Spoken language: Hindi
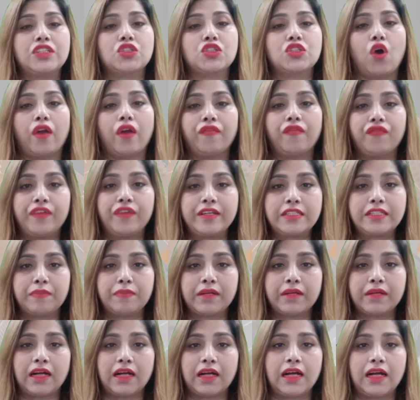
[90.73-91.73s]
कॉन्फ्रेंस में
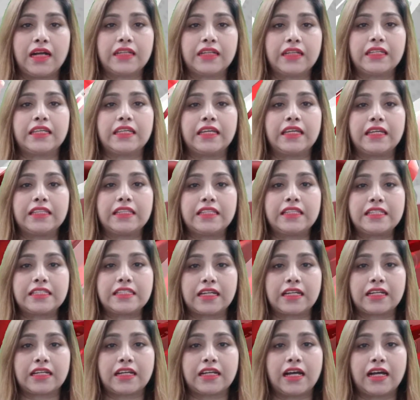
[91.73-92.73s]
कहा कि केंद्र
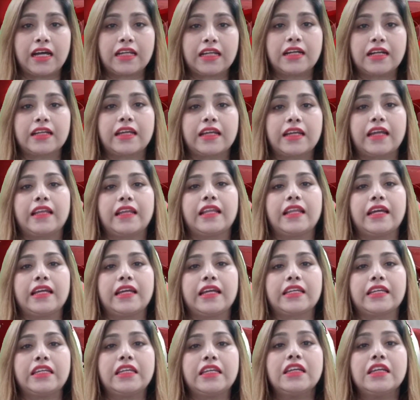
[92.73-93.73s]
सरकार का कहना है
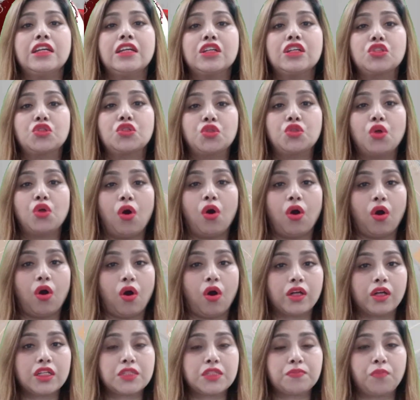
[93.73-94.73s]
कि जो
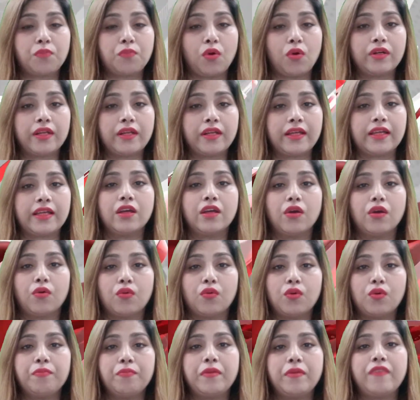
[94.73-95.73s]
हॉटस्पॉट हैं
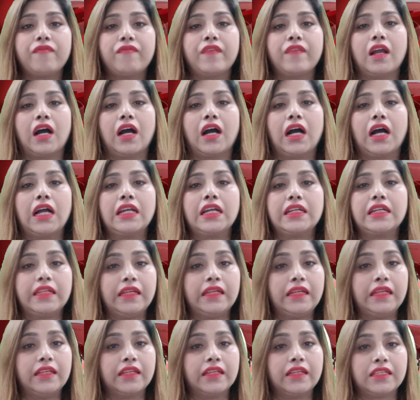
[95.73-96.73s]
उनमें फिलहाल
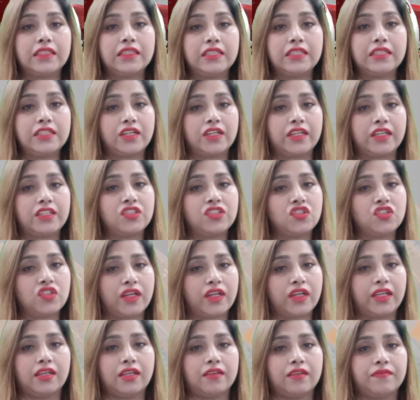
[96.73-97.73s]
ढील नहीं दी जानी
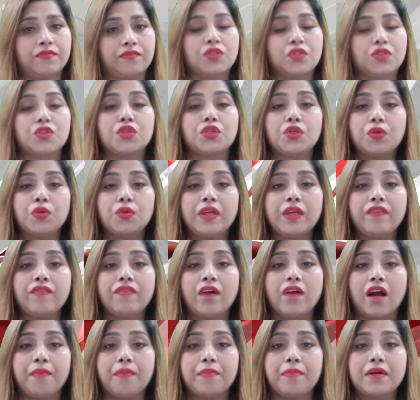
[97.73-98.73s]
चाहिए क्योंकि
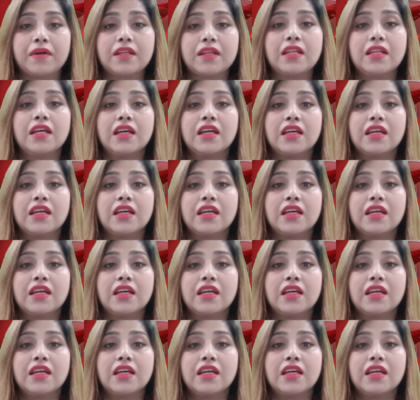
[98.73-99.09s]
वहां पर